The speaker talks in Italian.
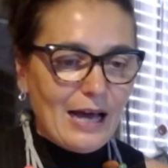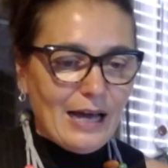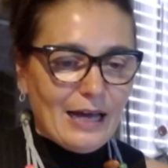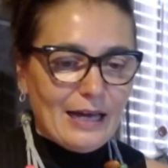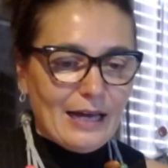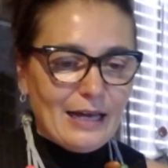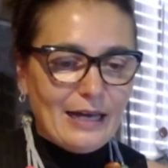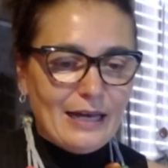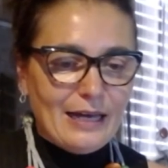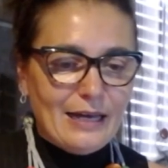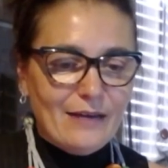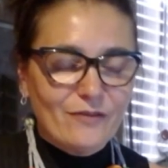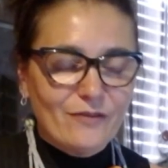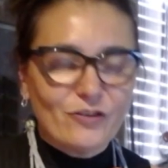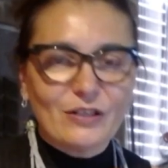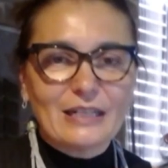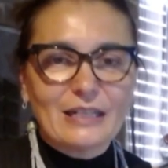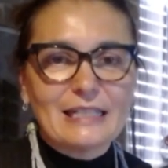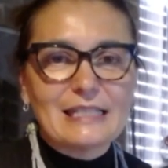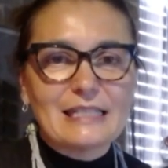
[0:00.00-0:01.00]
eh,
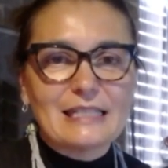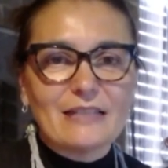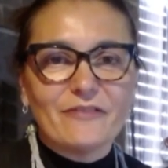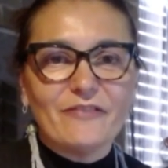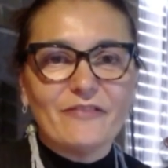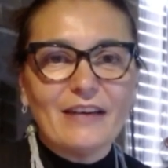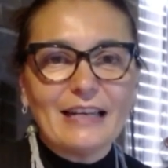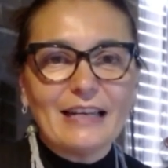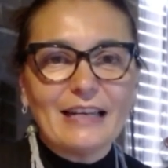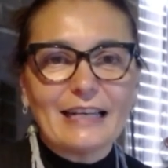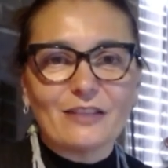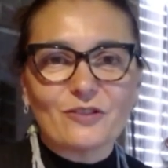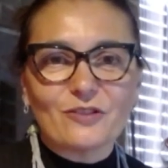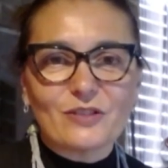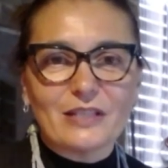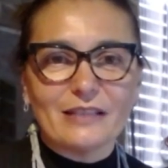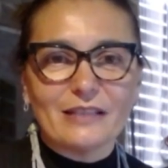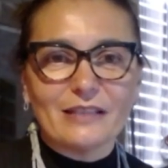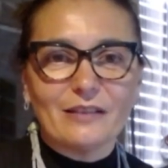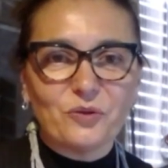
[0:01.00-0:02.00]
vorreste fare che non
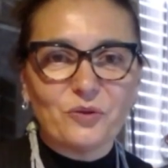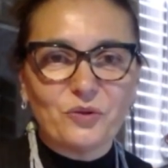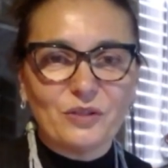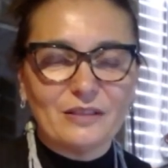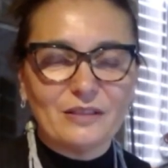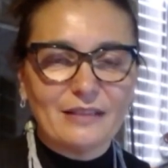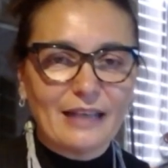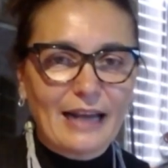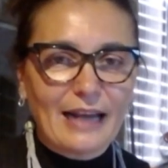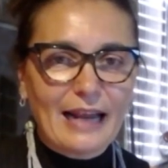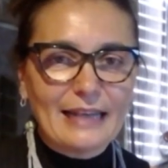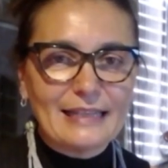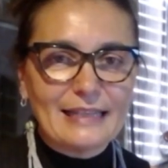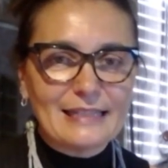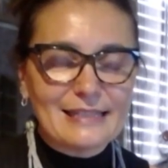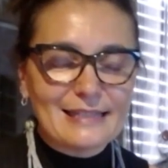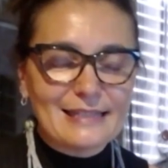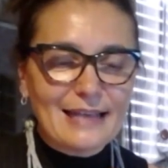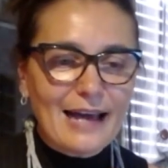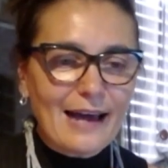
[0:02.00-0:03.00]
siete riusciti a
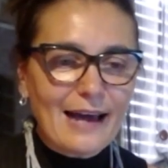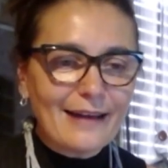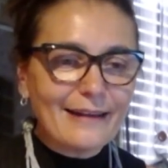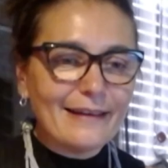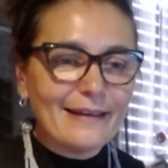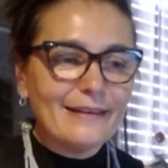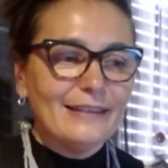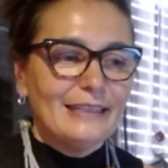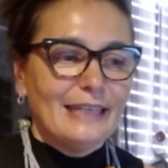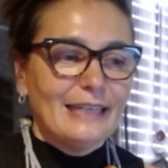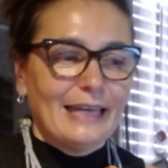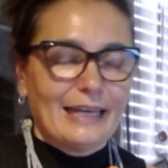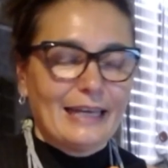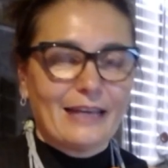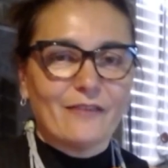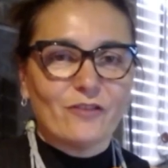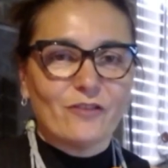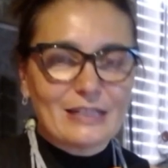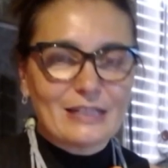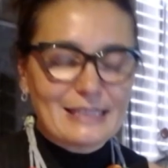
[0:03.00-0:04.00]
realizzare e
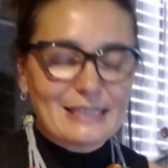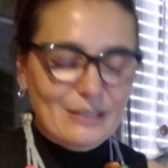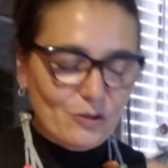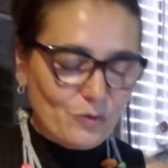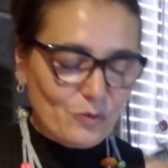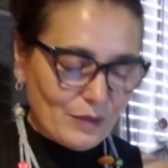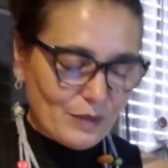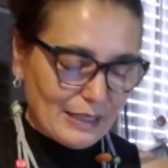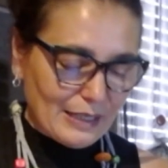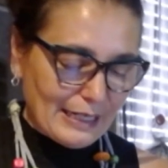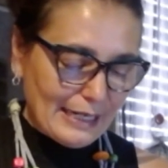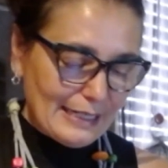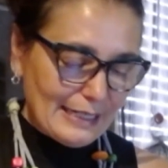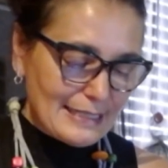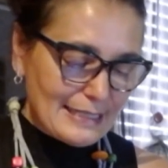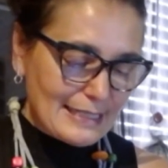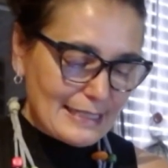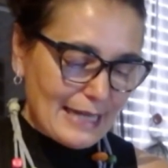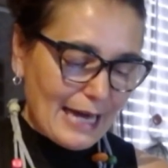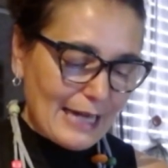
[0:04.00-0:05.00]
che vorreste comunque
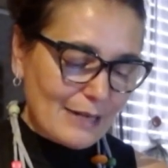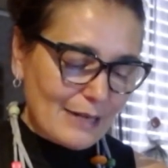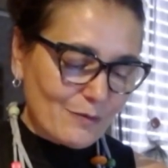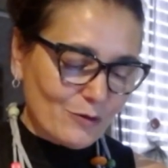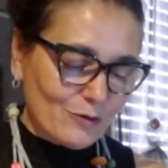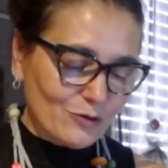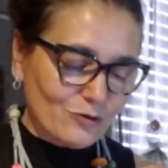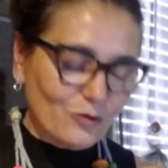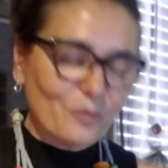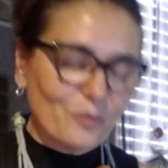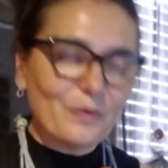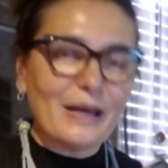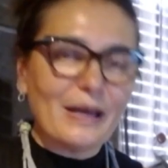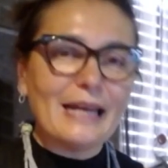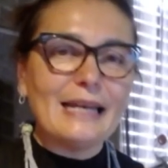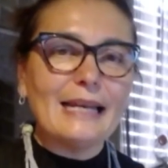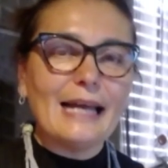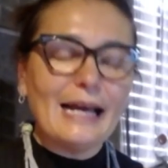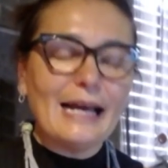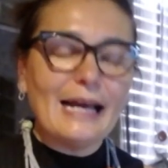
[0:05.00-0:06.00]
realizzare, molto
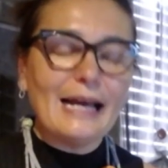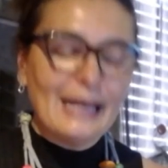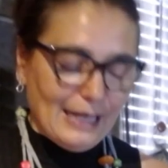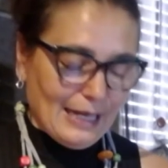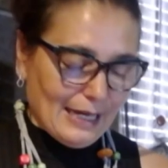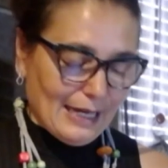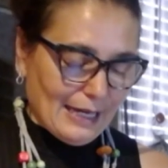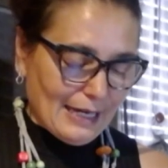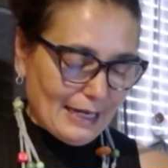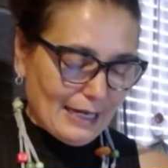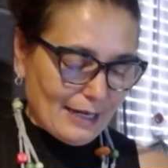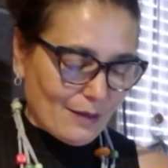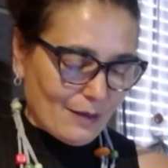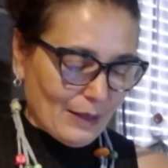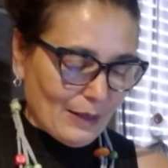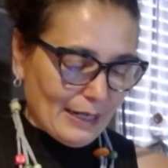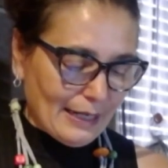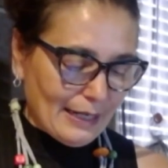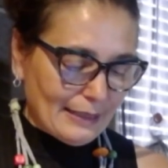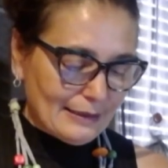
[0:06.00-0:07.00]
bella eh,
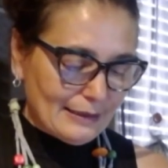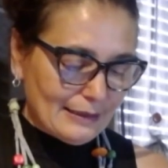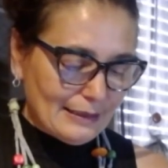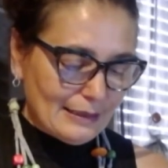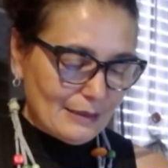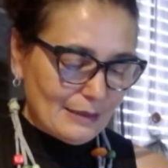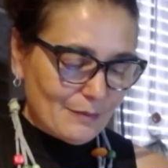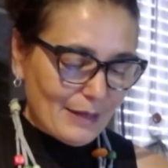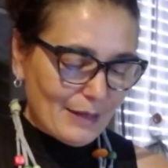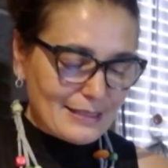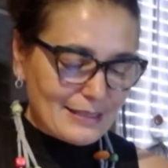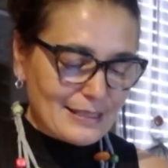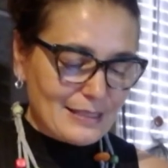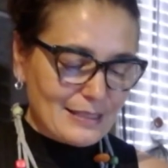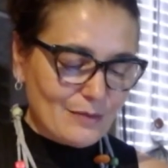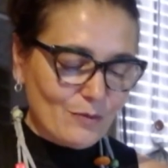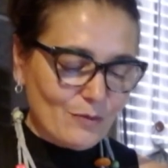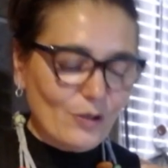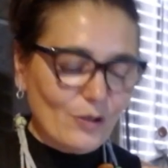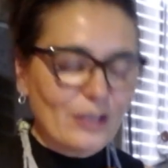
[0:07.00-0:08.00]
quella di
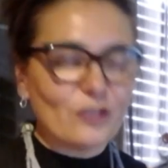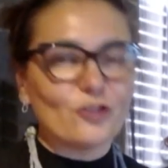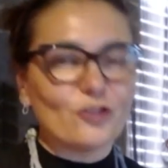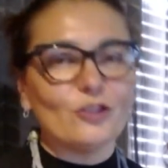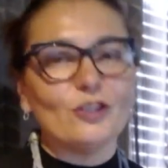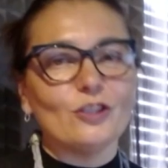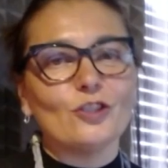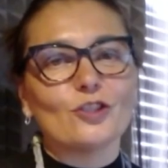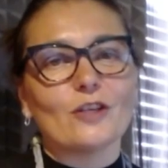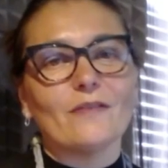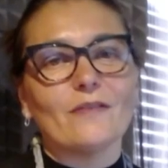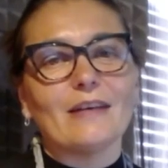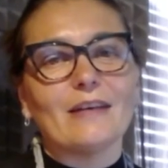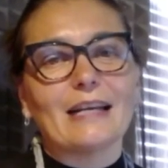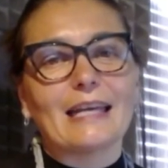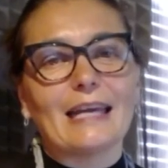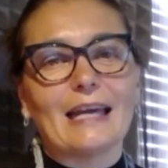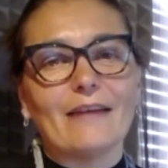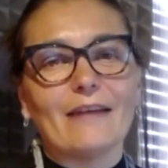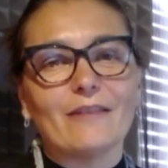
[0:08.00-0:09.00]
Massimo che ci diceva
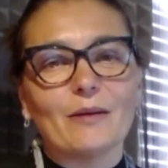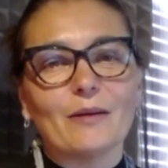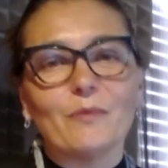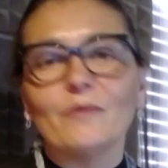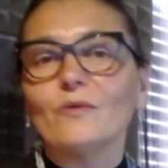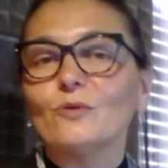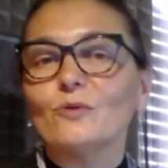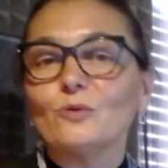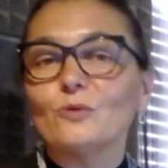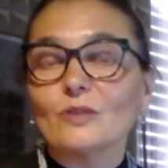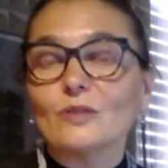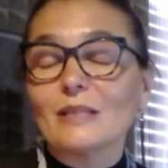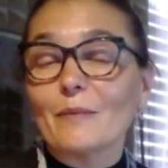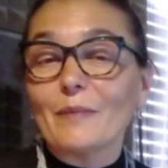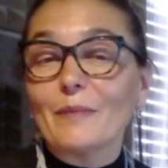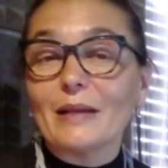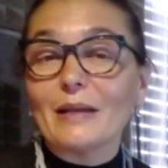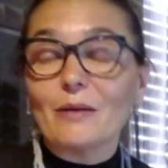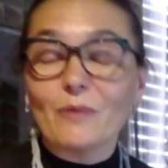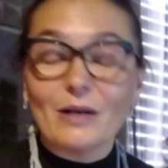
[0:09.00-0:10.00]
che avrebbe voluto
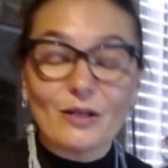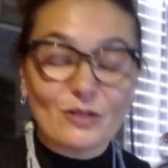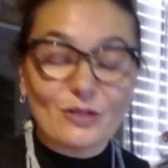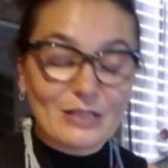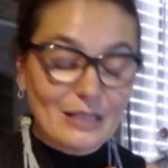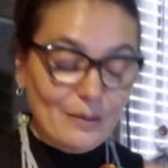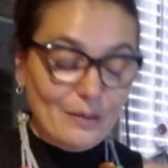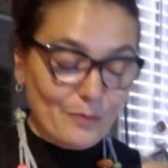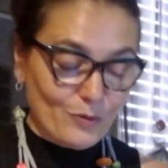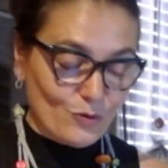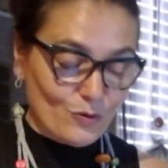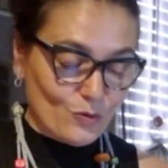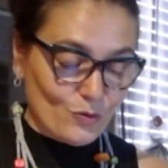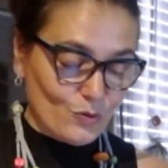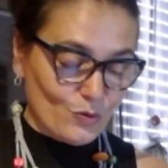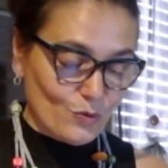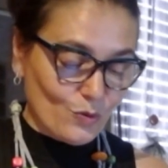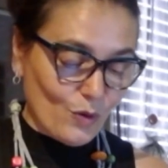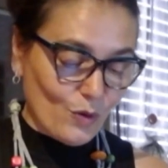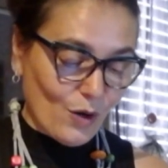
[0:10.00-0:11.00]
sapere qualcosa di più
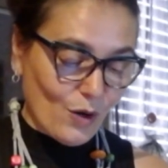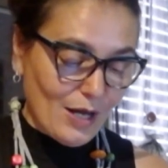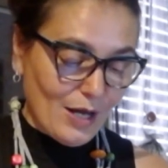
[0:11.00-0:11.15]
sul suo